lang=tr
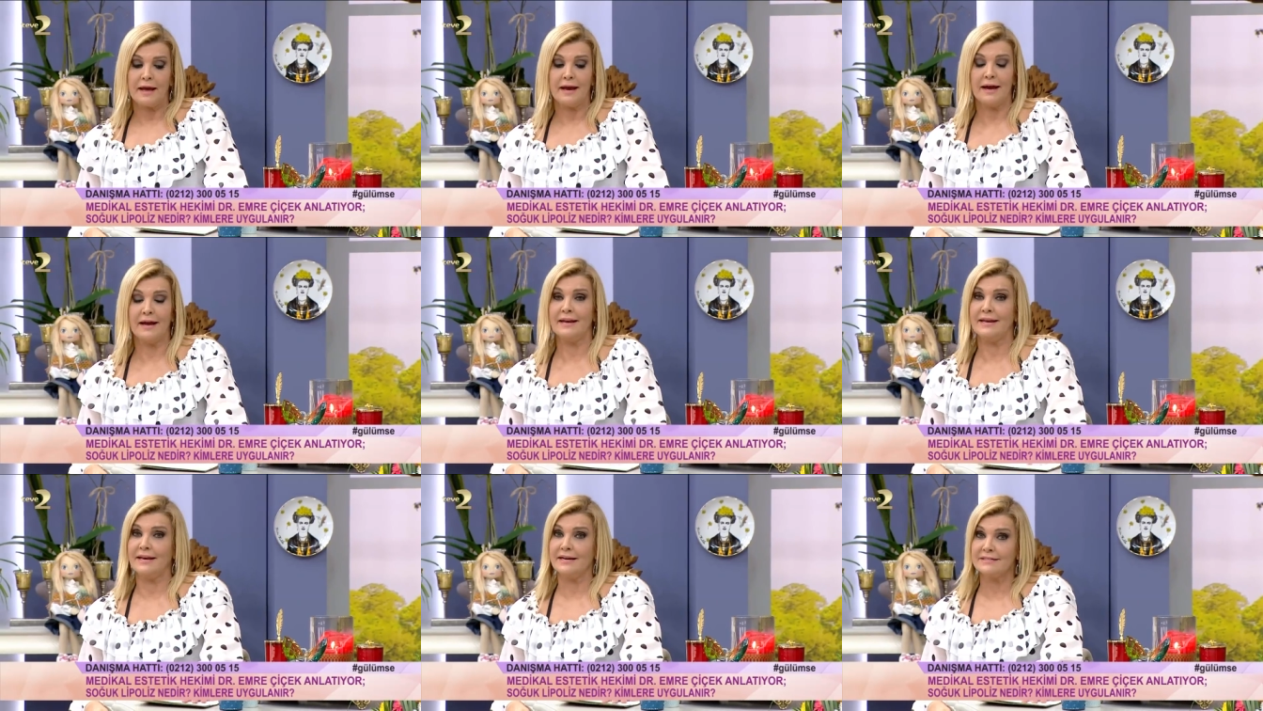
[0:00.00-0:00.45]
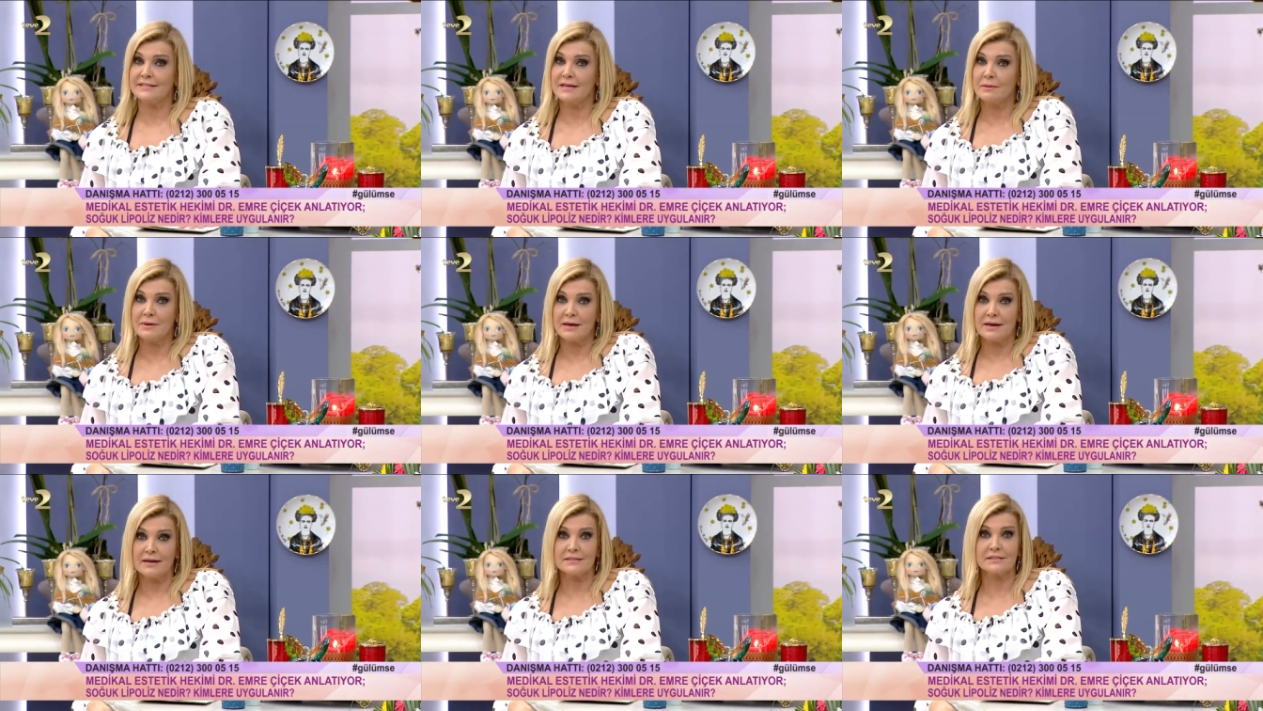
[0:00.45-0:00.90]
hani yaza
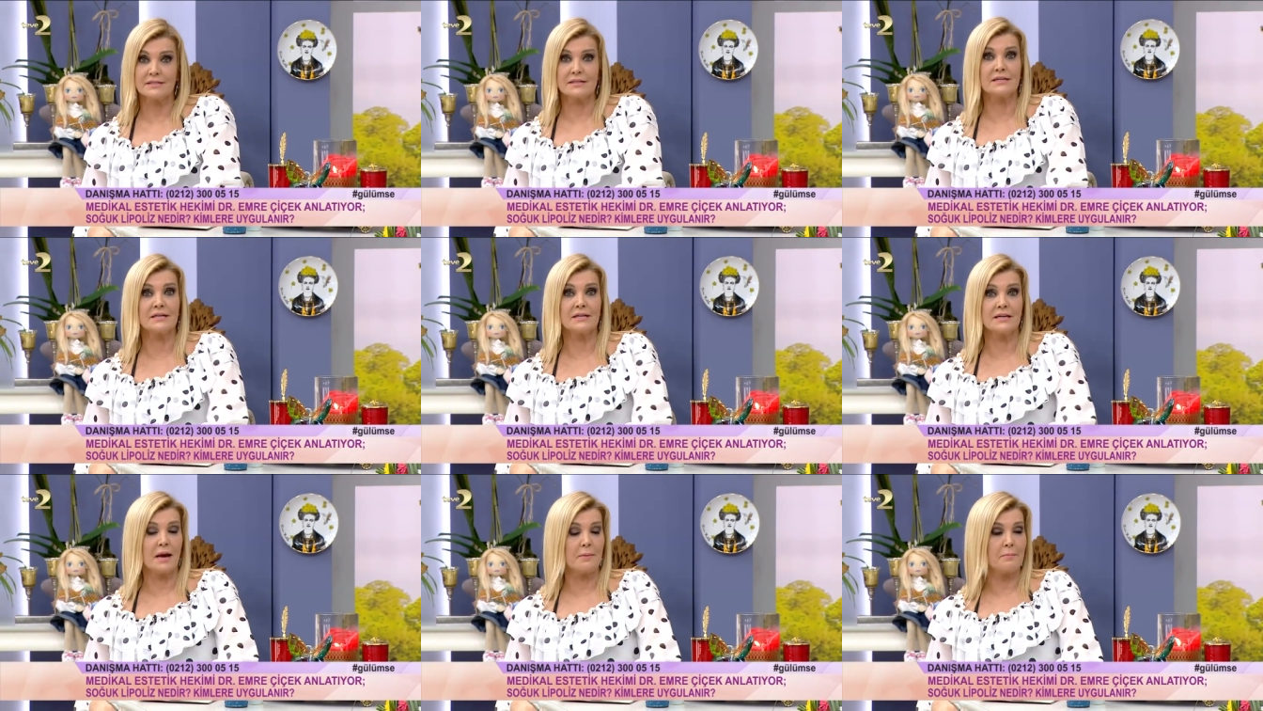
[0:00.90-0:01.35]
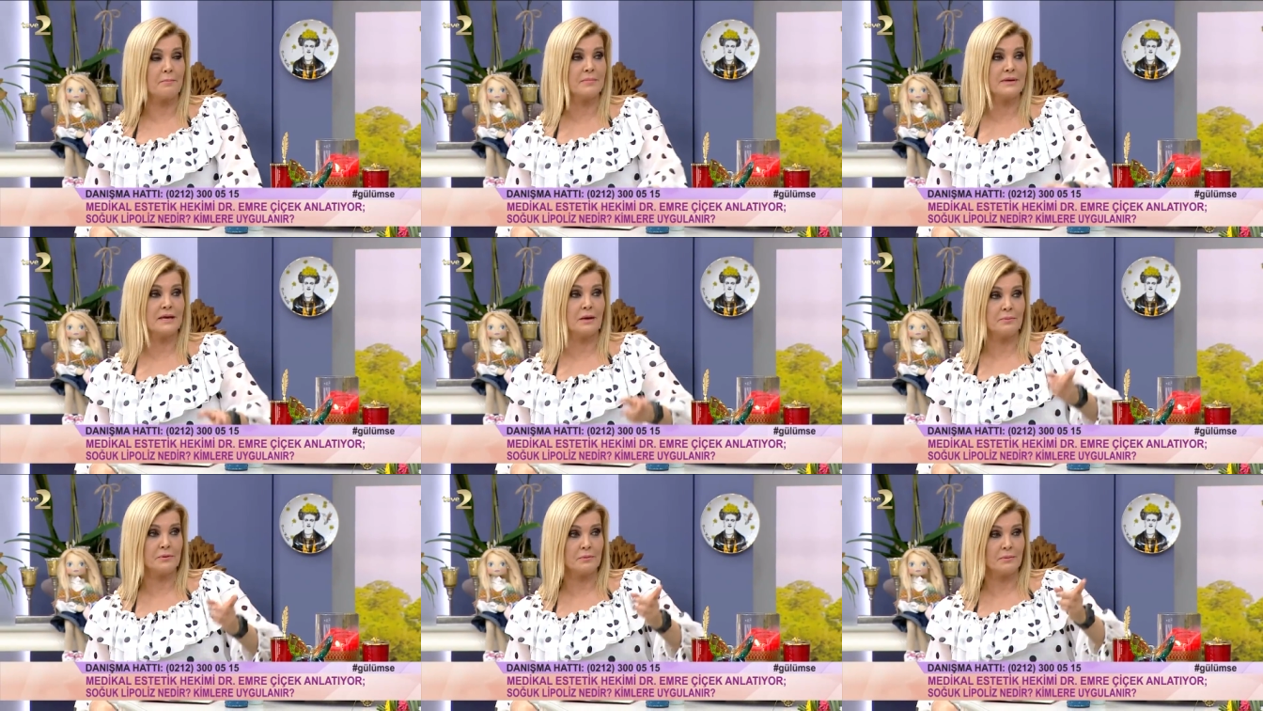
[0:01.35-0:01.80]
bir hazırlık yap,
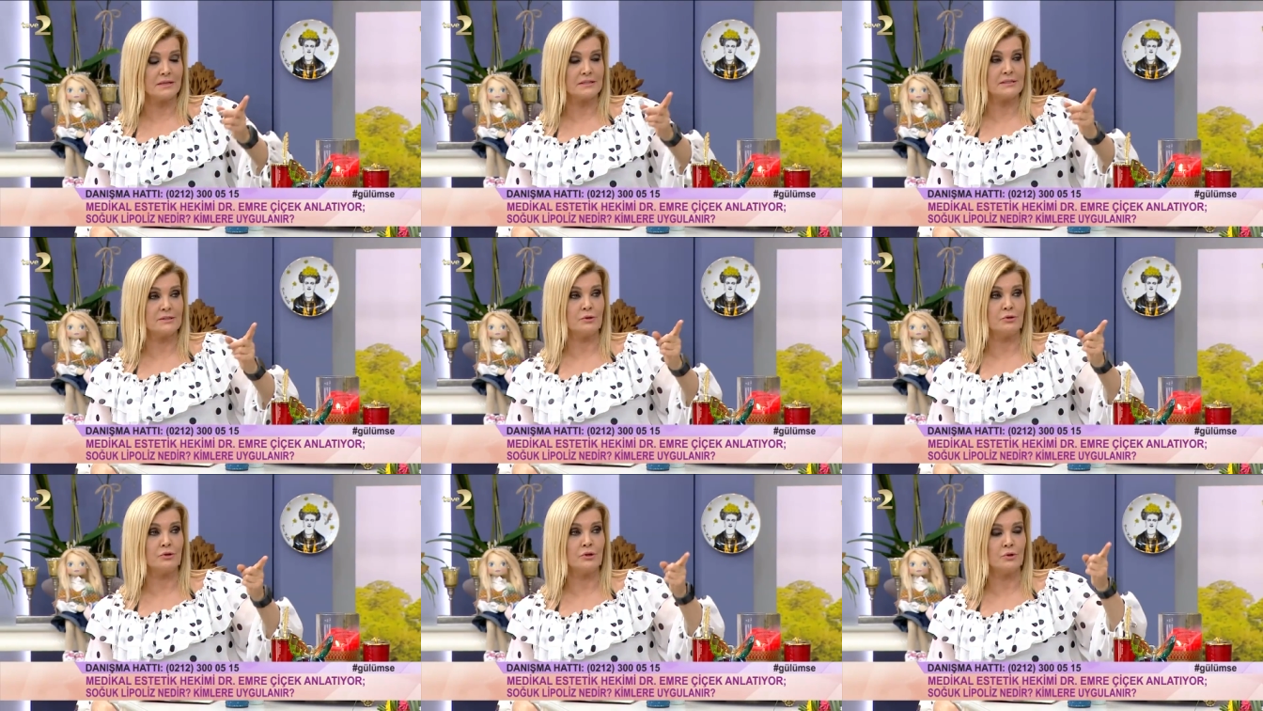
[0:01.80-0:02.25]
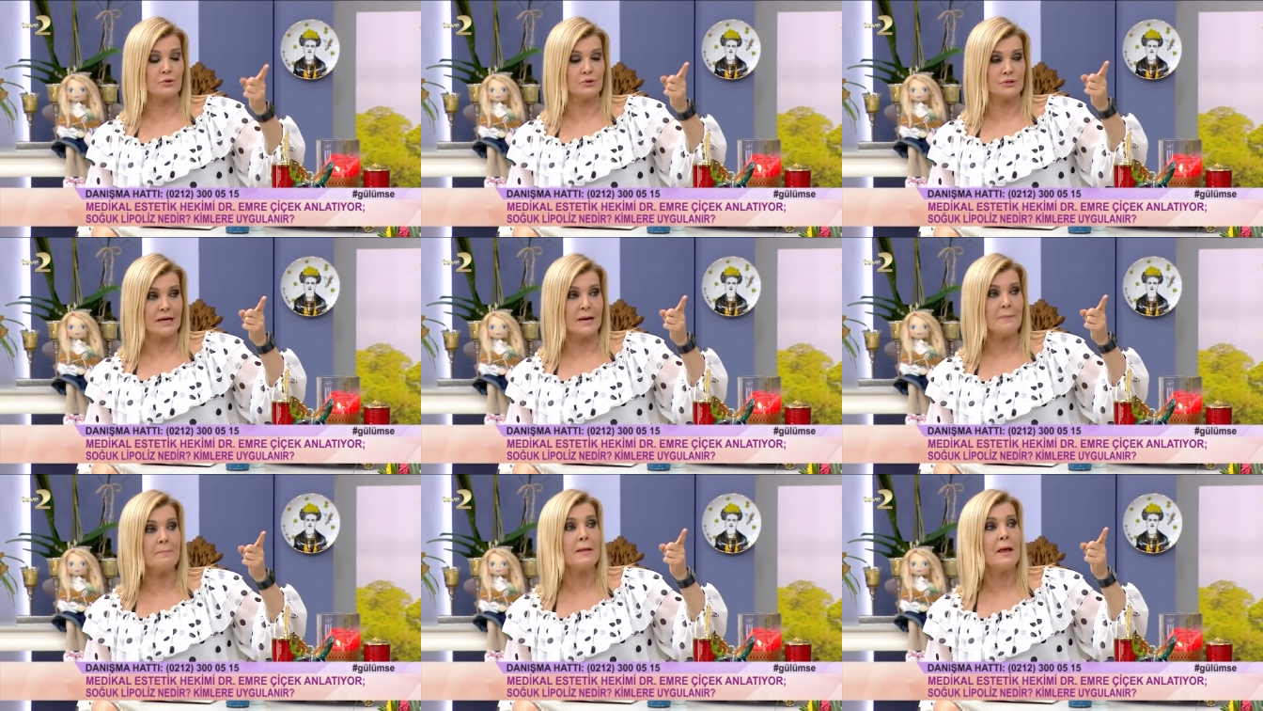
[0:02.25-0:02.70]
yapılmak
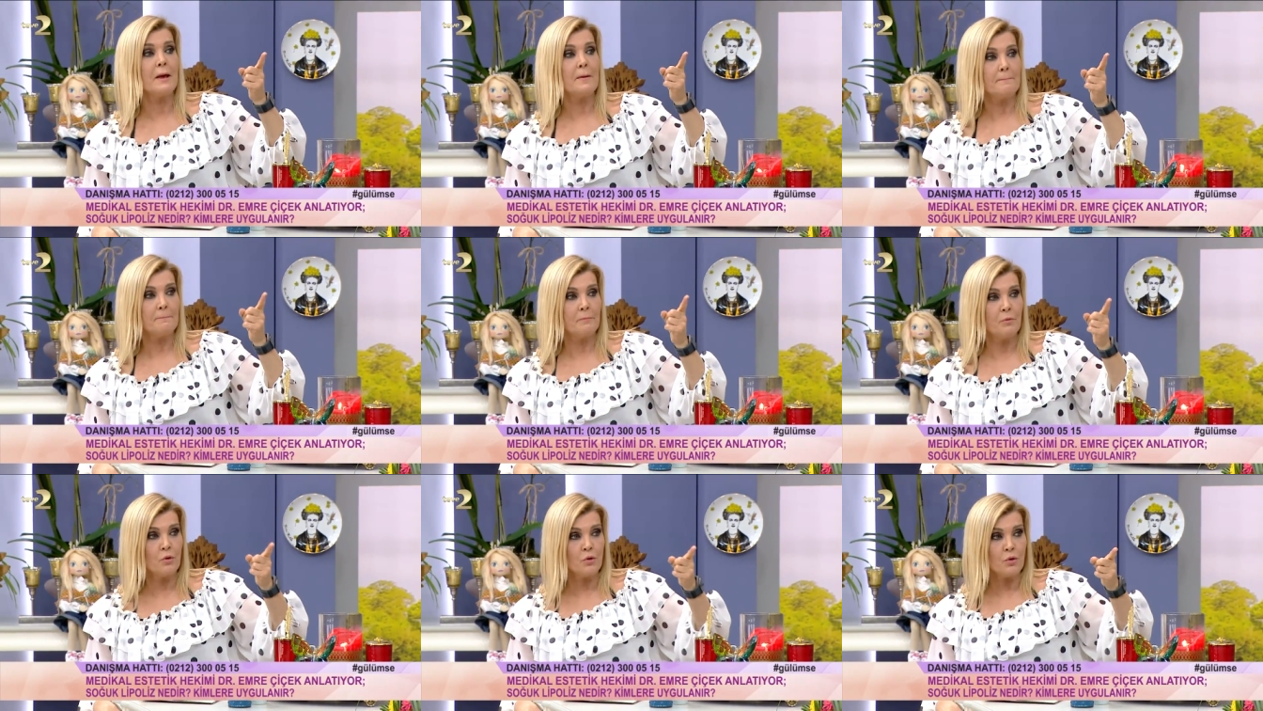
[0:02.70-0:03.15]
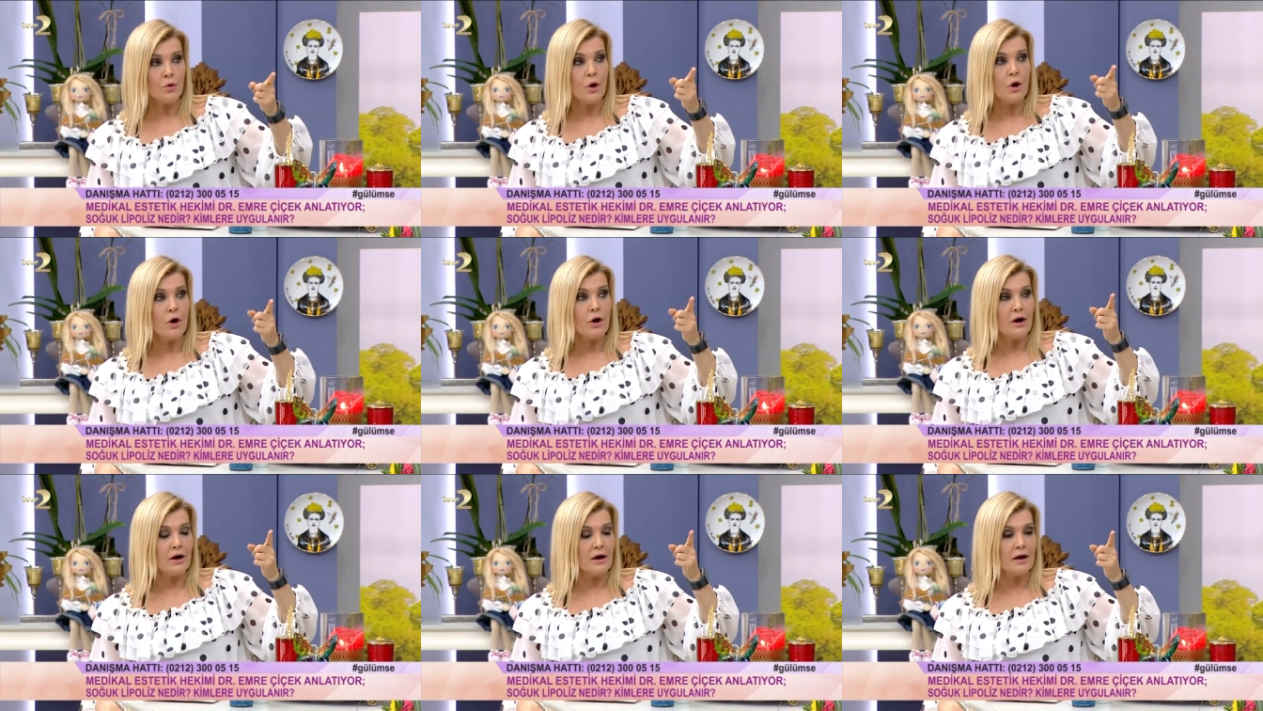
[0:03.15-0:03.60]
isteniyorsa bu
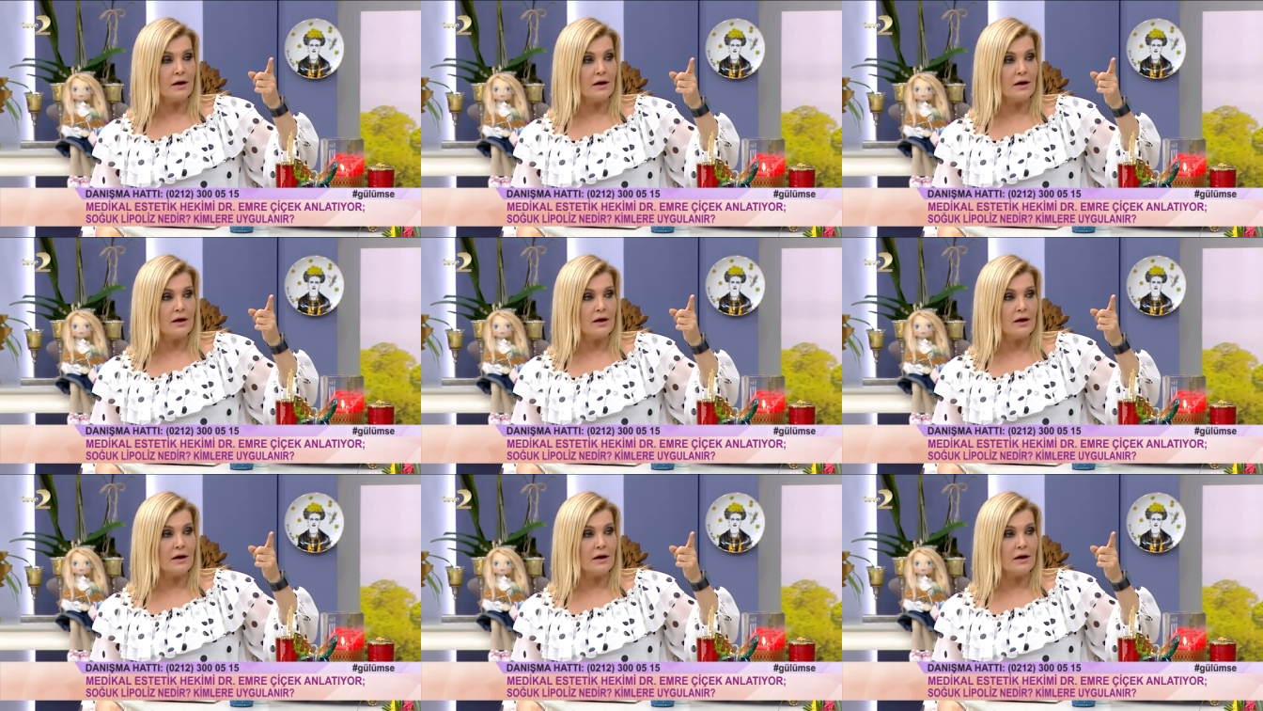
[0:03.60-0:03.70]
e,